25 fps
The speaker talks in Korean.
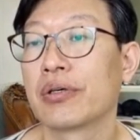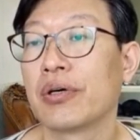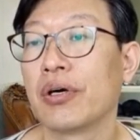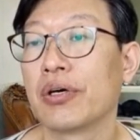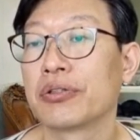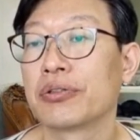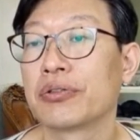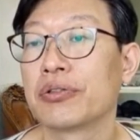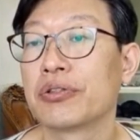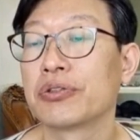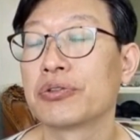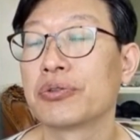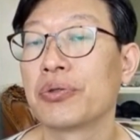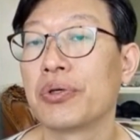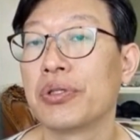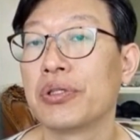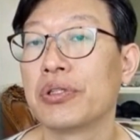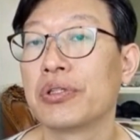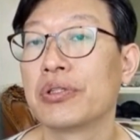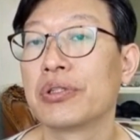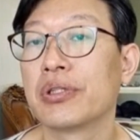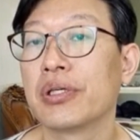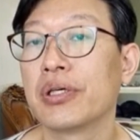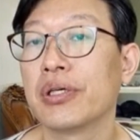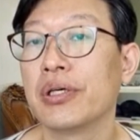거스를 수
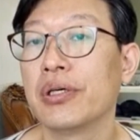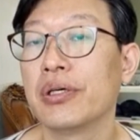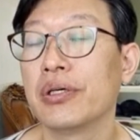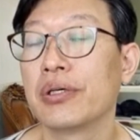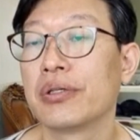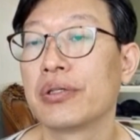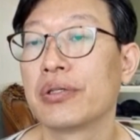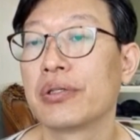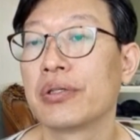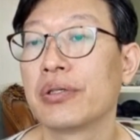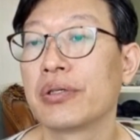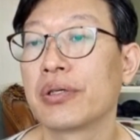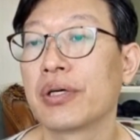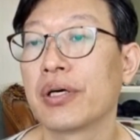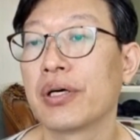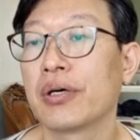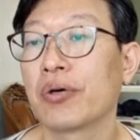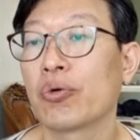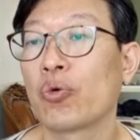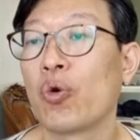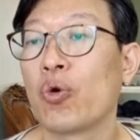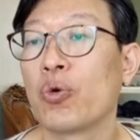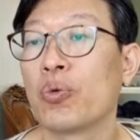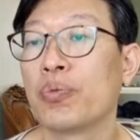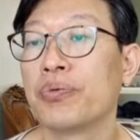있는데
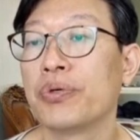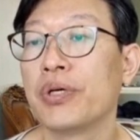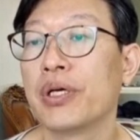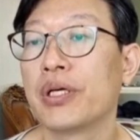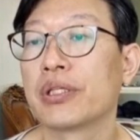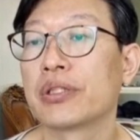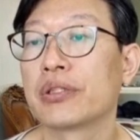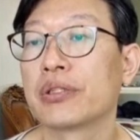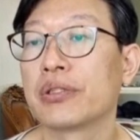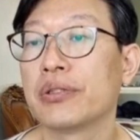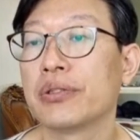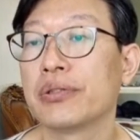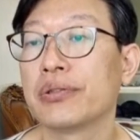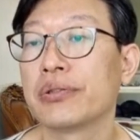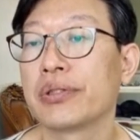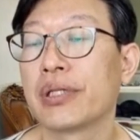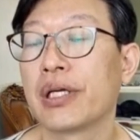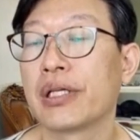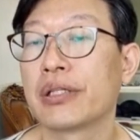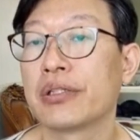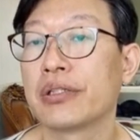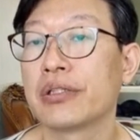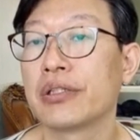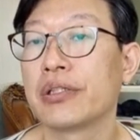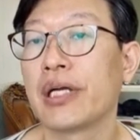너가 공부해서
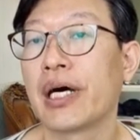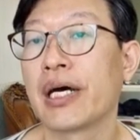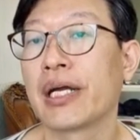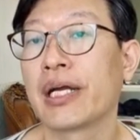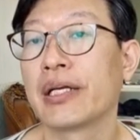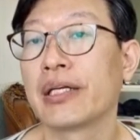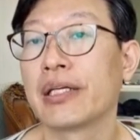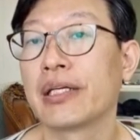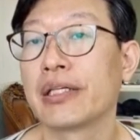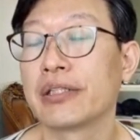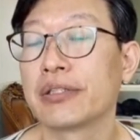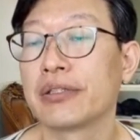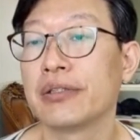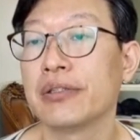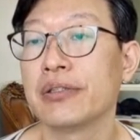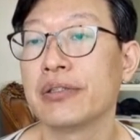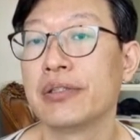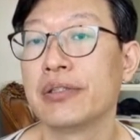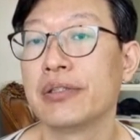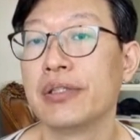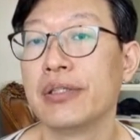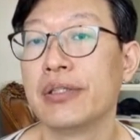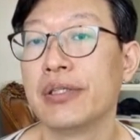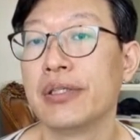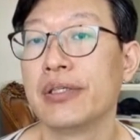내 뜻을
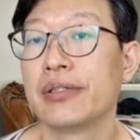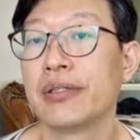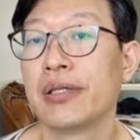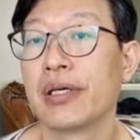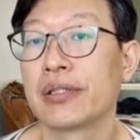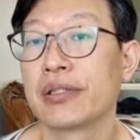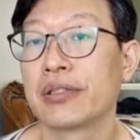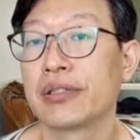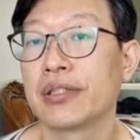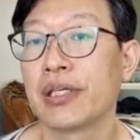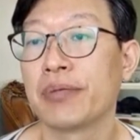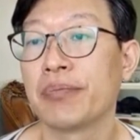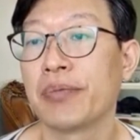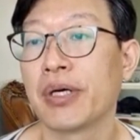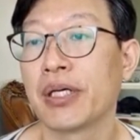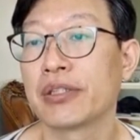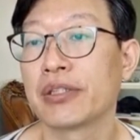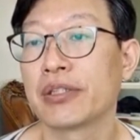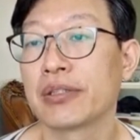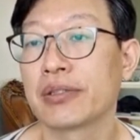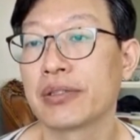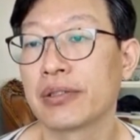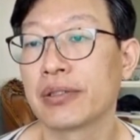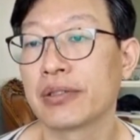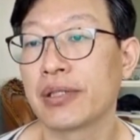알아내서 내 뜻에
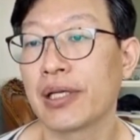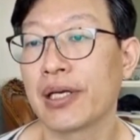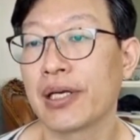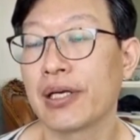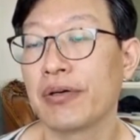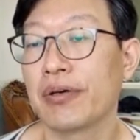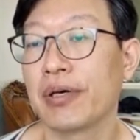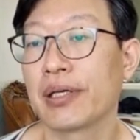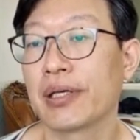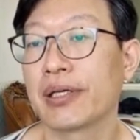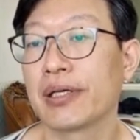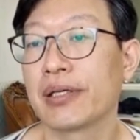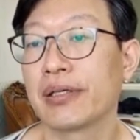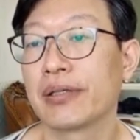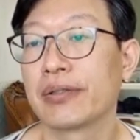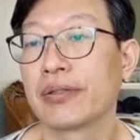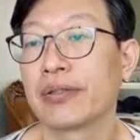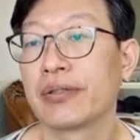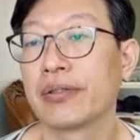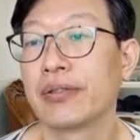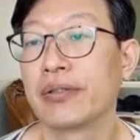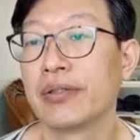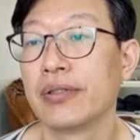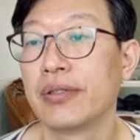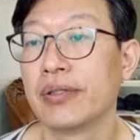맞춰 따라와라
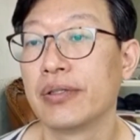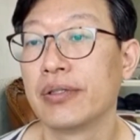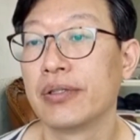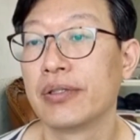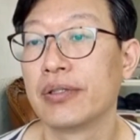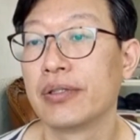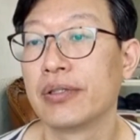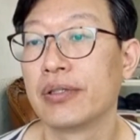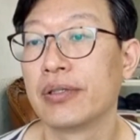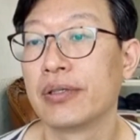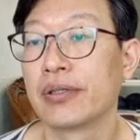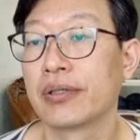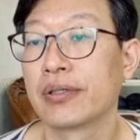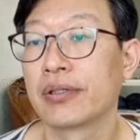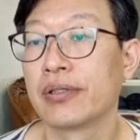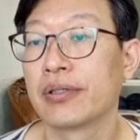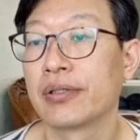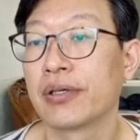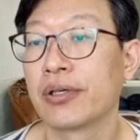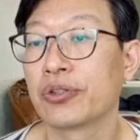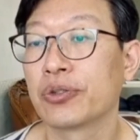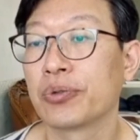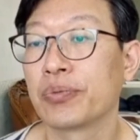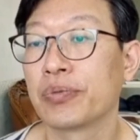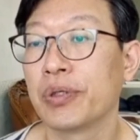어,
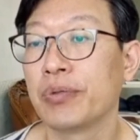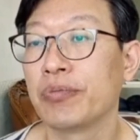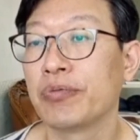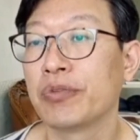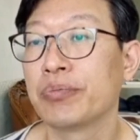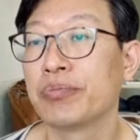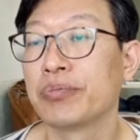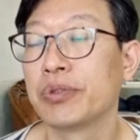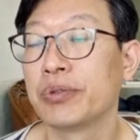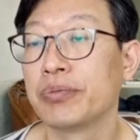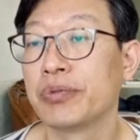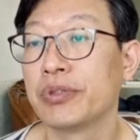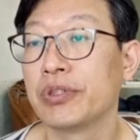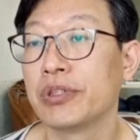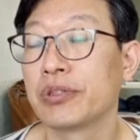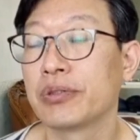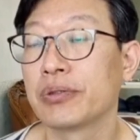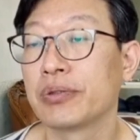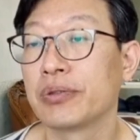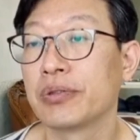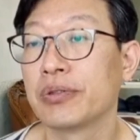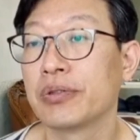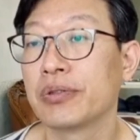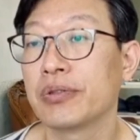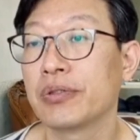그런 게 좀 힘든
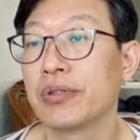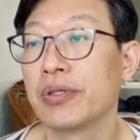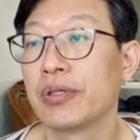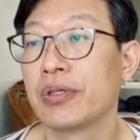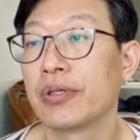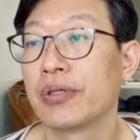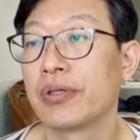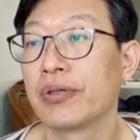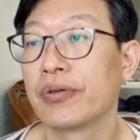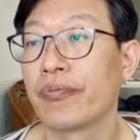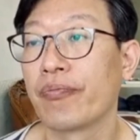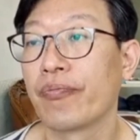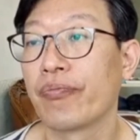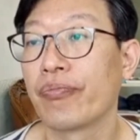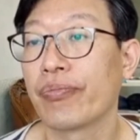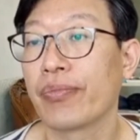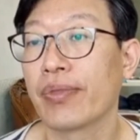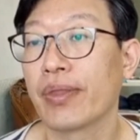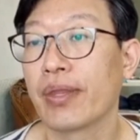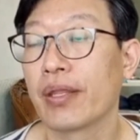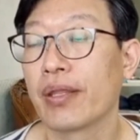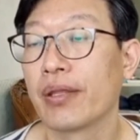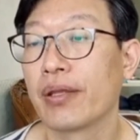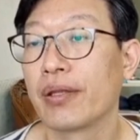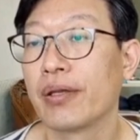부분이죠 예.
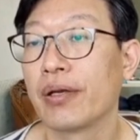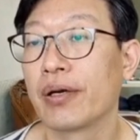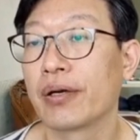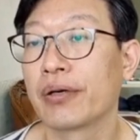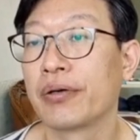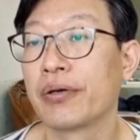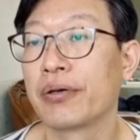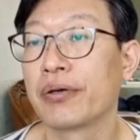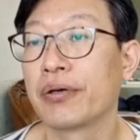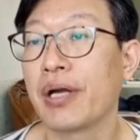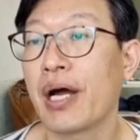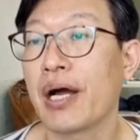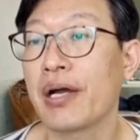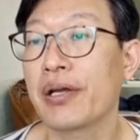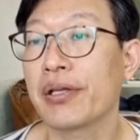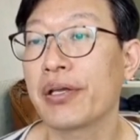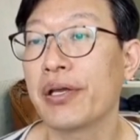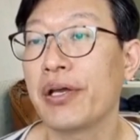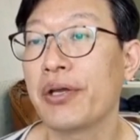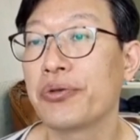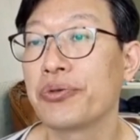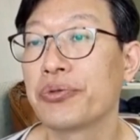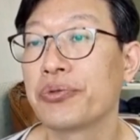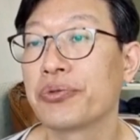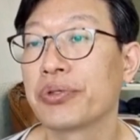그런 걸
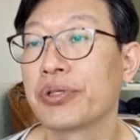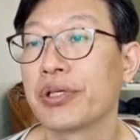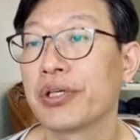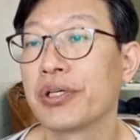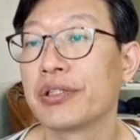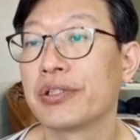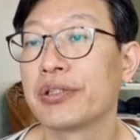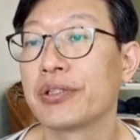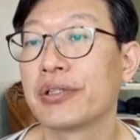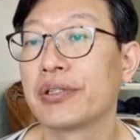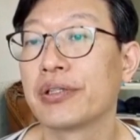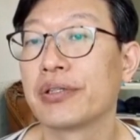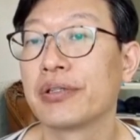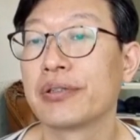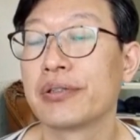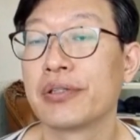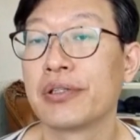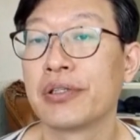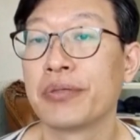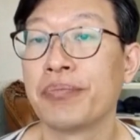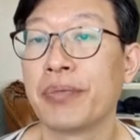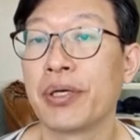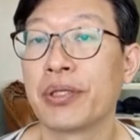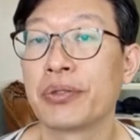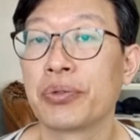함께 해주는 게 이제
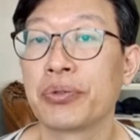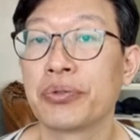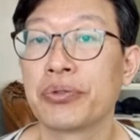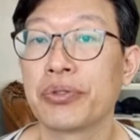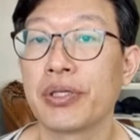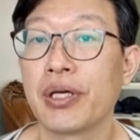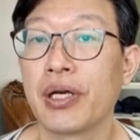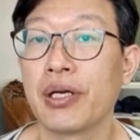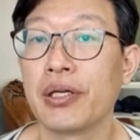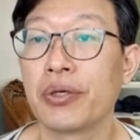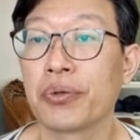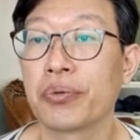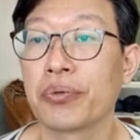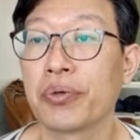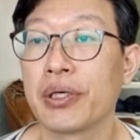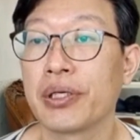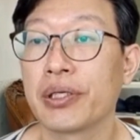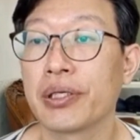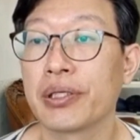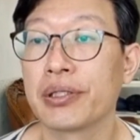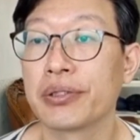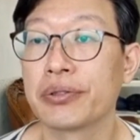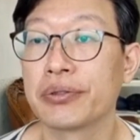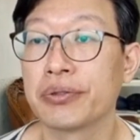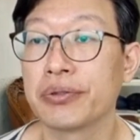이런 멘토들이 할
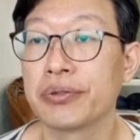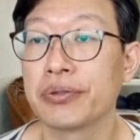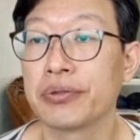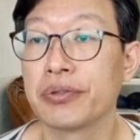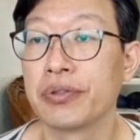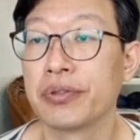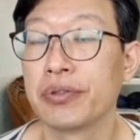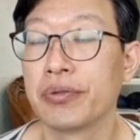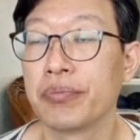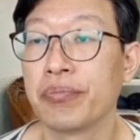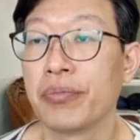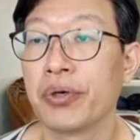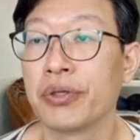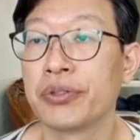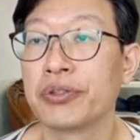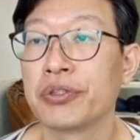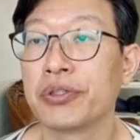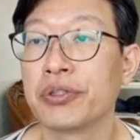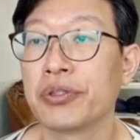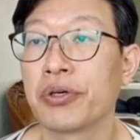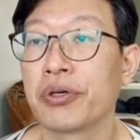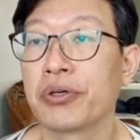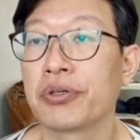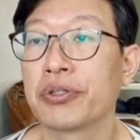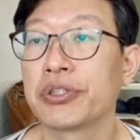역할이겠죠.
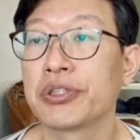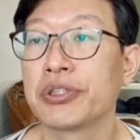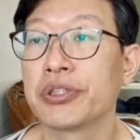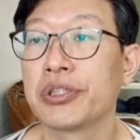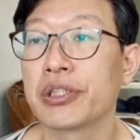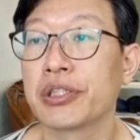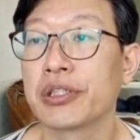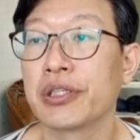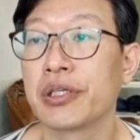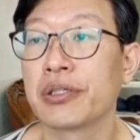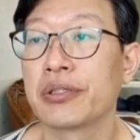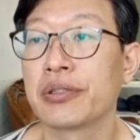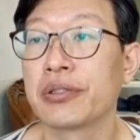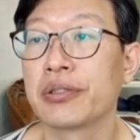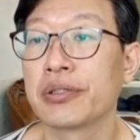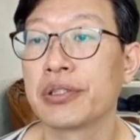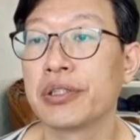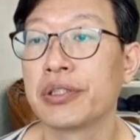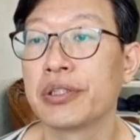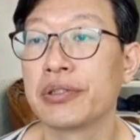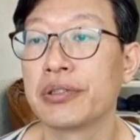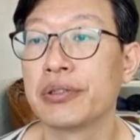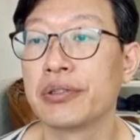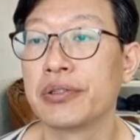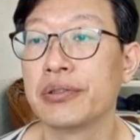먼저 걸었으니까 그런
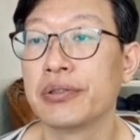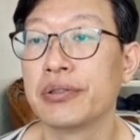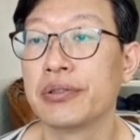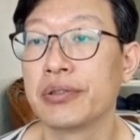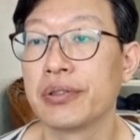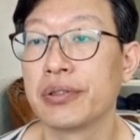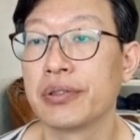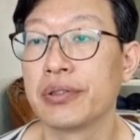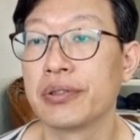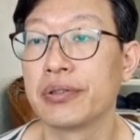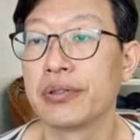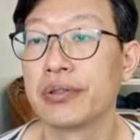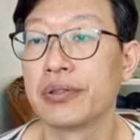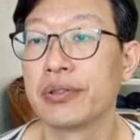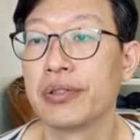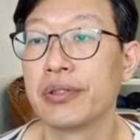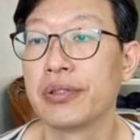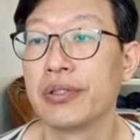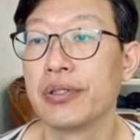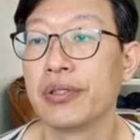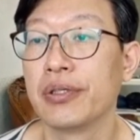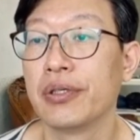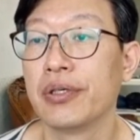길을. 예.